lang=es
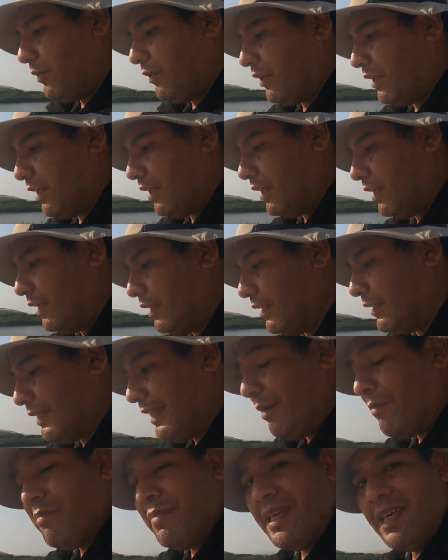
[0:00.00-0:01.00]
Porque
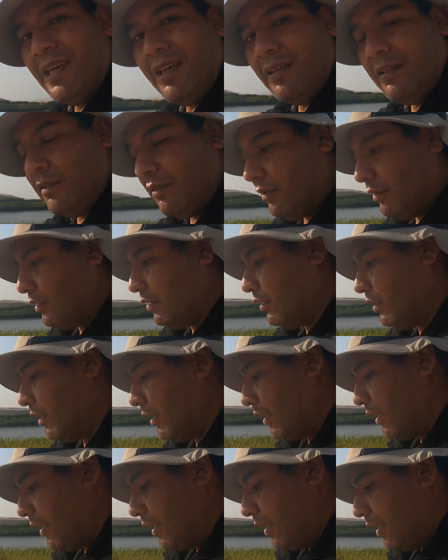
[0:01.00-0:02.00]
también
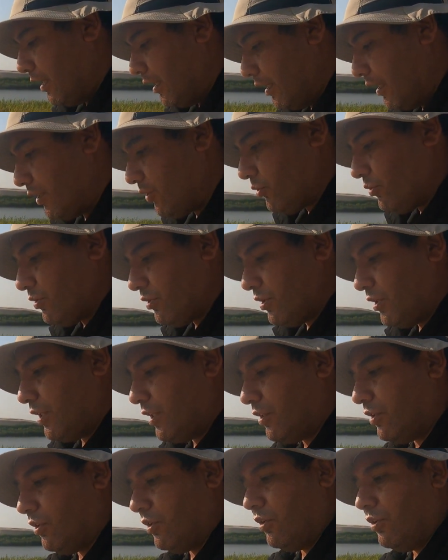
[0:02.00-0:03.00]
es un
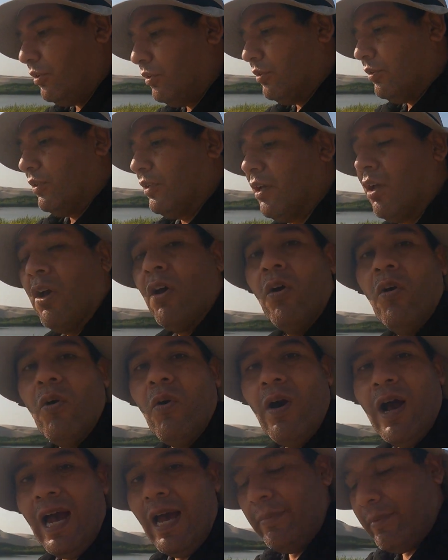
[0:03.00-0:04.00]
sitio
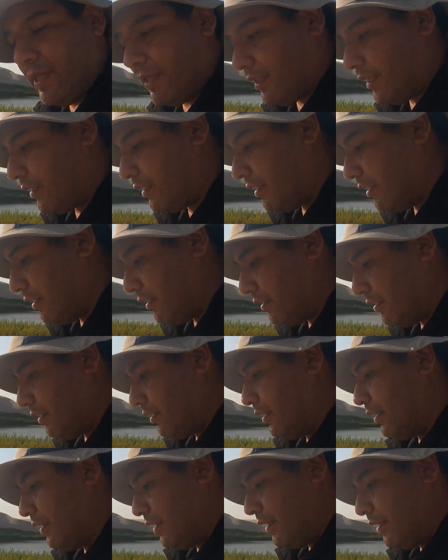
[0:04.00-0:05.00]
o hábitat
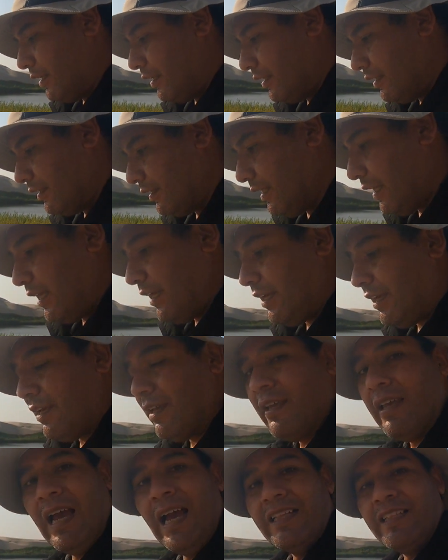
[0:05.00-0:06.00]
de
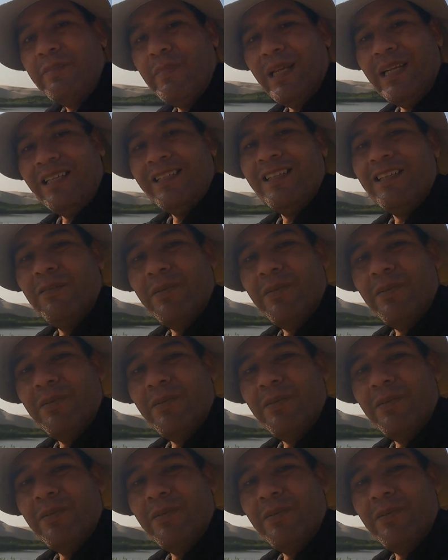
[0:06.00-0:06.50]
animales